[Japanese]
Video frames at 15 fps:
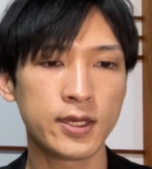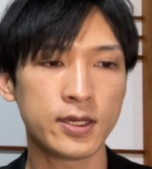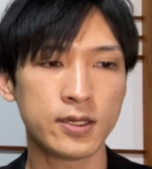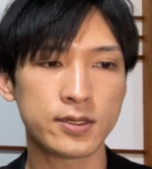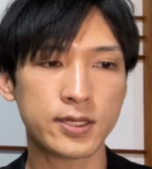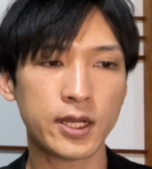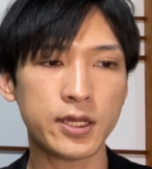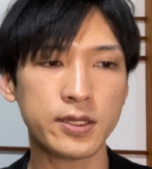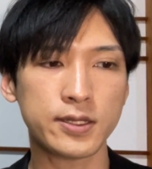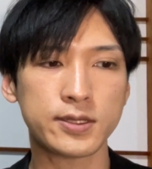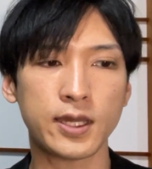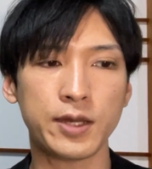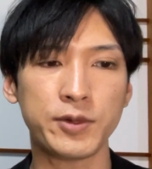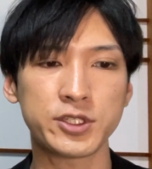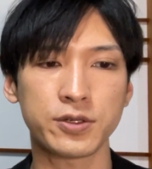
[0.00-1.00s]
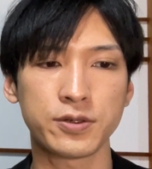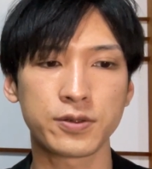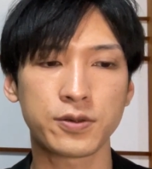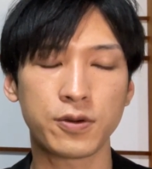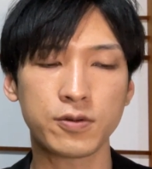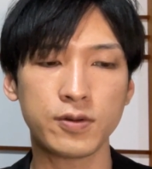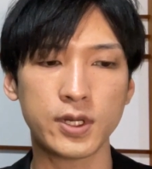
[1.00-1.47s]
さらにですね、Amazon、こ
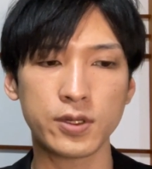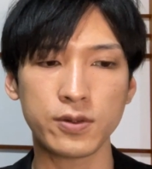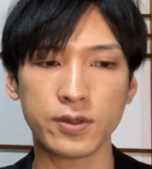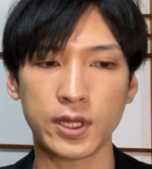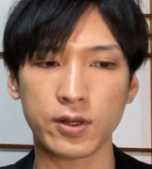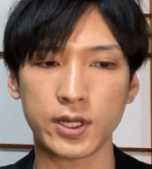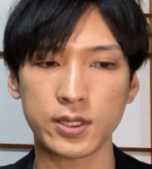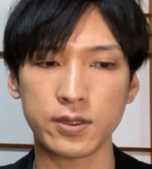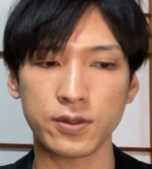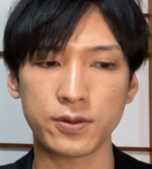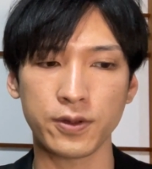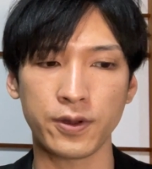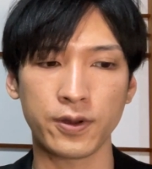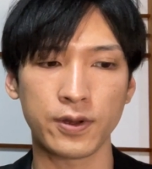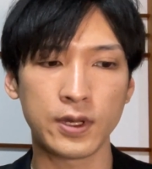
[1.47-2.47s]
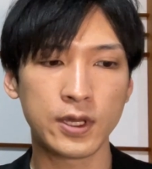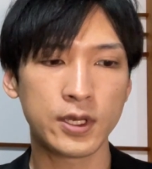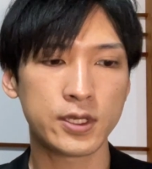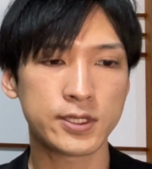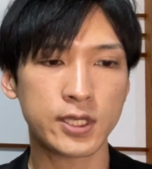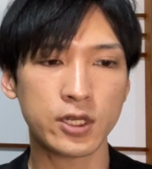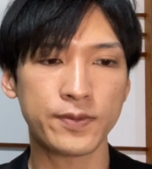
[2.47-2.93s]
こはどうなのかっていうと、
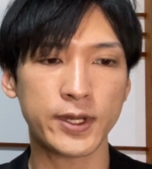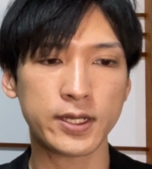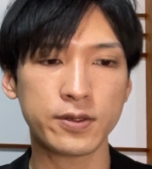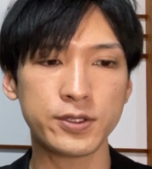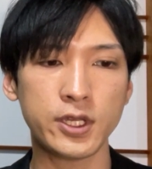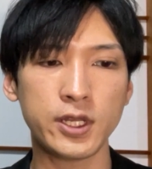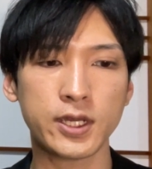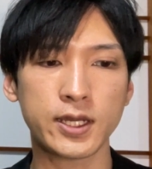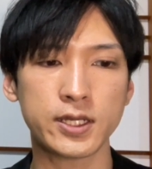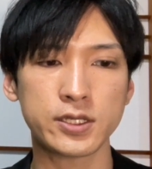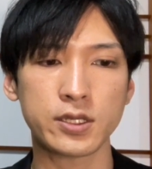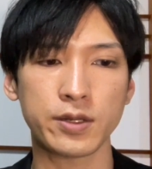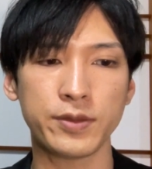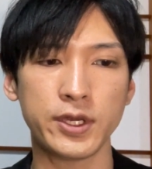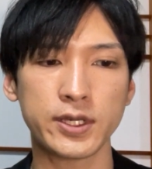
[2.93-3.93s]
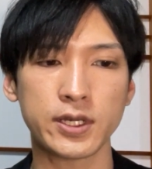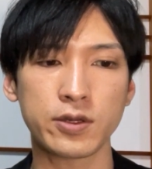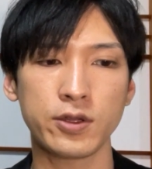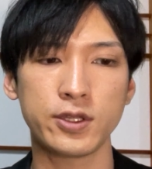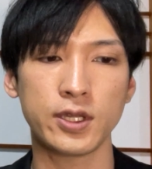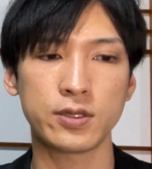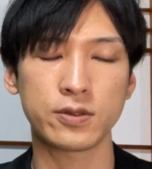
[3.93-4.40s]
下の マックディー に関しては明確
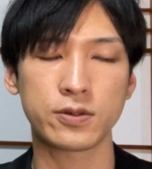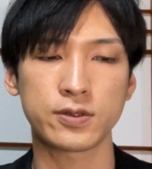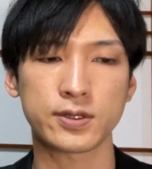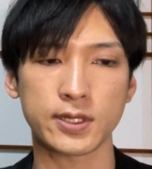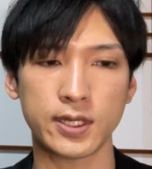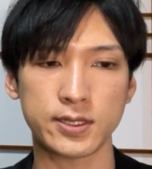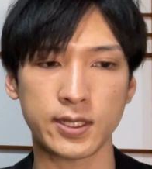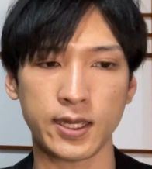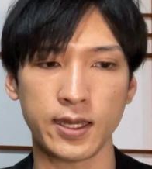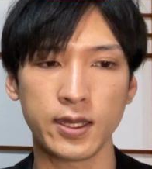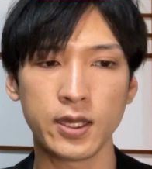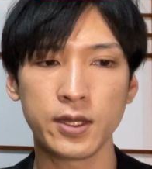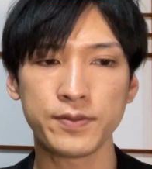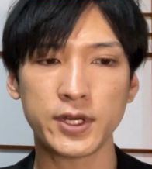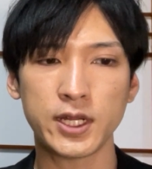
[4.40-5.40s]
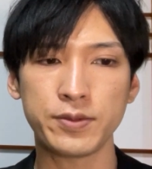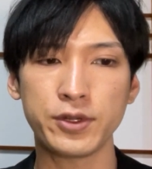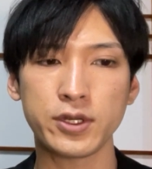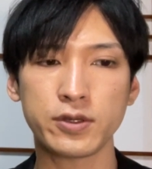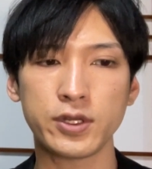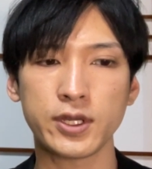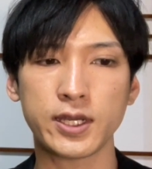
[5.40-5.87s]
にデッドクロス形成、
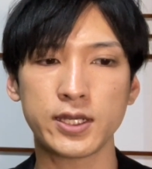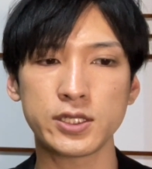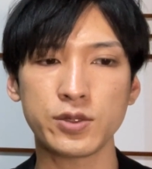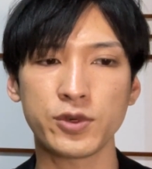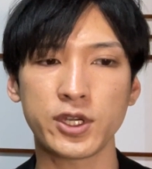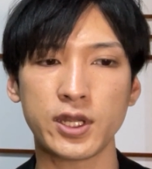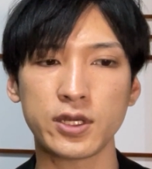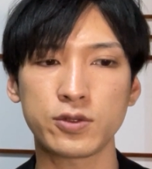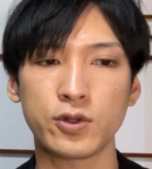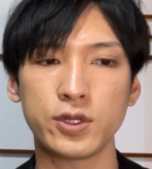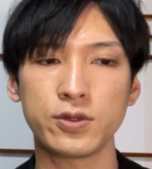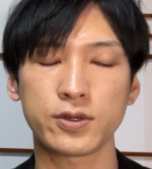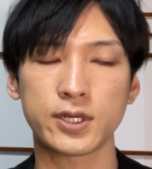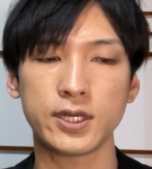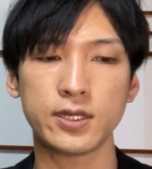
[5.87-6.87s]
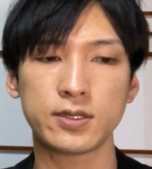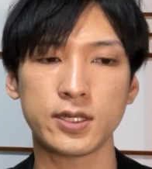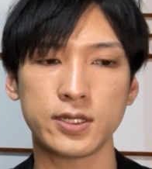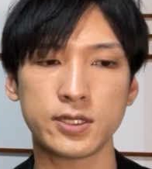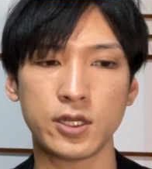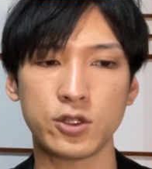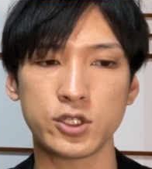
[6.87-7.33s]
パラボリックに関しても下落トレンドを形成
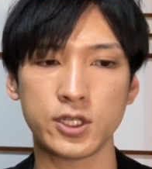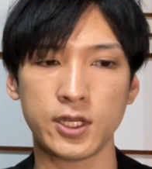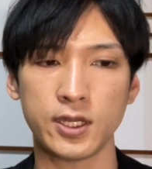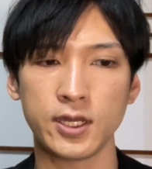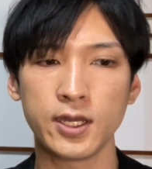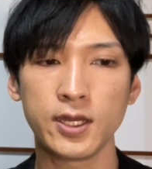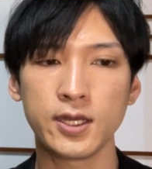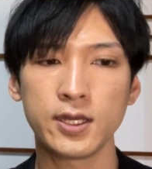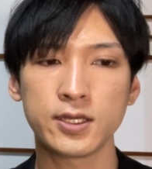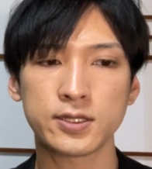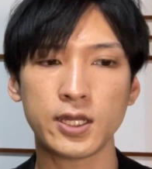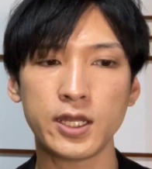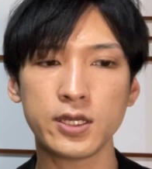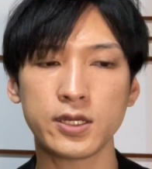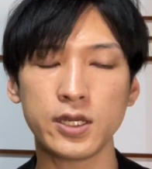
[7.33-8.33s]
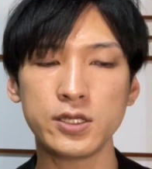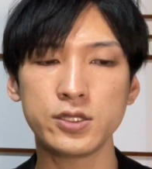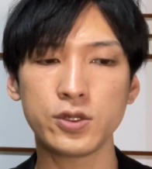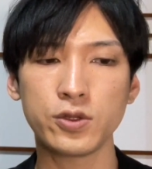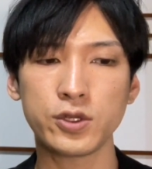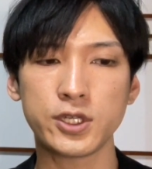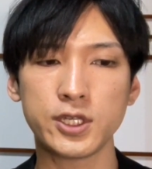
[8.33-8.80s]
しているし、さらに現
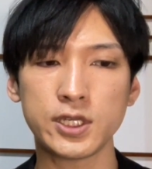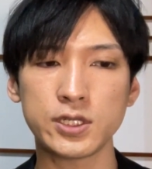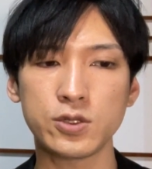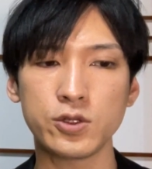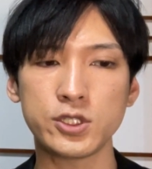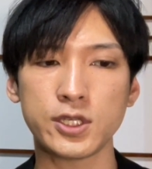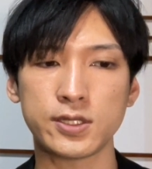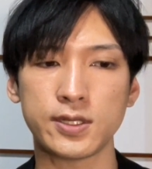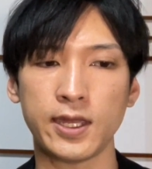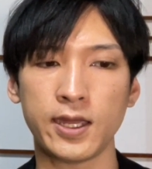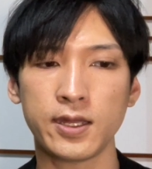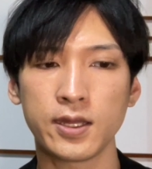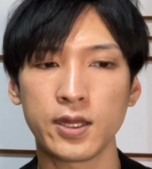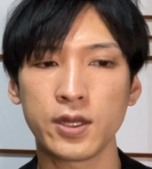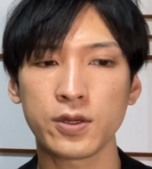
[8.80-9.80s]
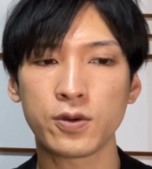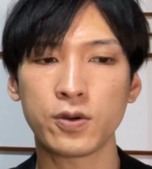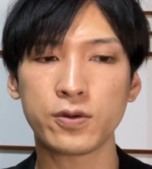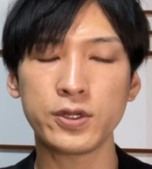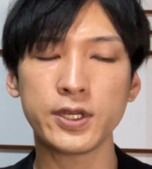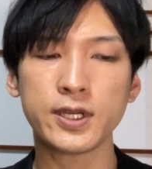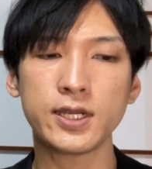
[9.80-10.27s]
状の日足の位置ですね、こ
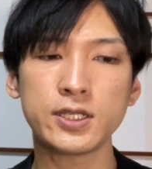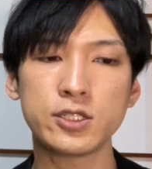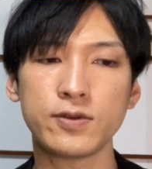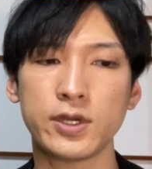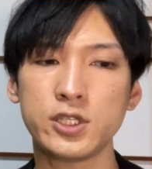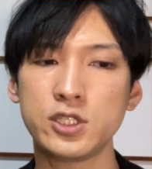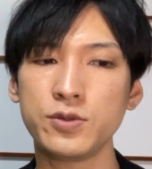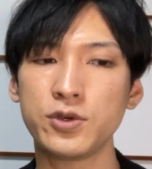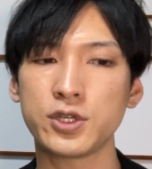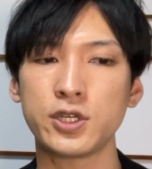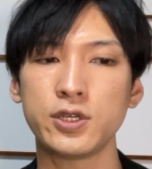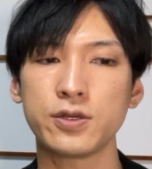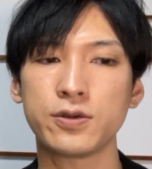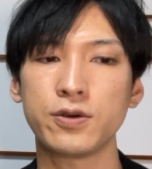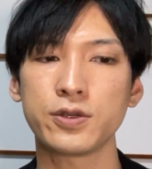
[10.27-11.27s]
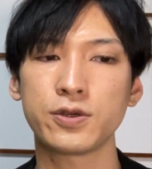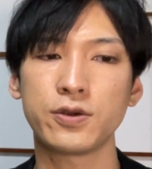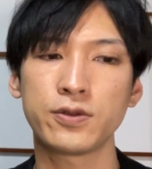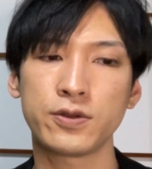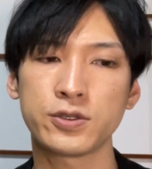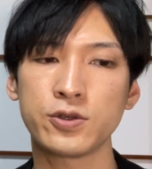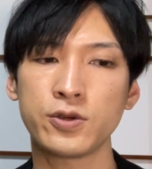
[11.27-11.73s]
こに関しては一目均衡表
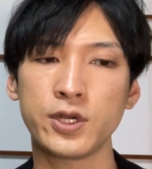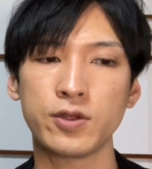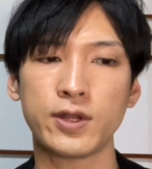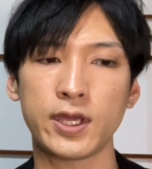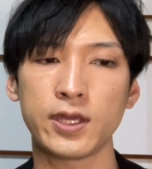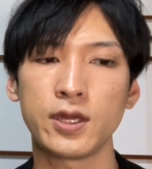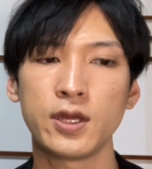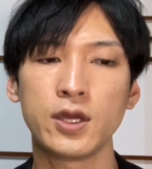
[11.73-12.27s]
の上下のライン、